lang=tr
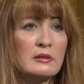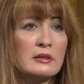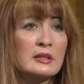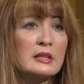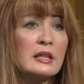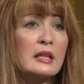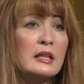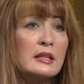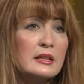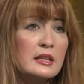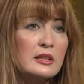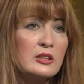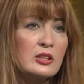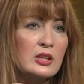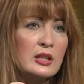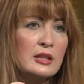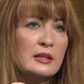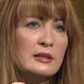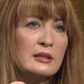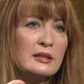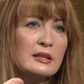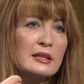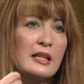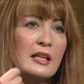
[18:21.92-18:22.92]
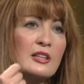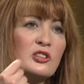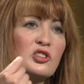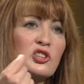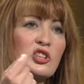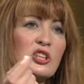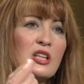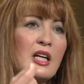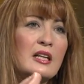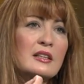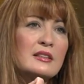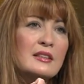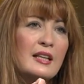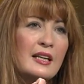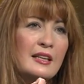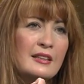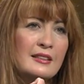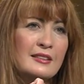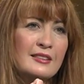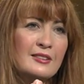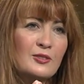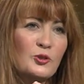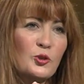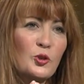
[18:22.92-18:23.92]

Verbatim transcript: Sadece sancılardan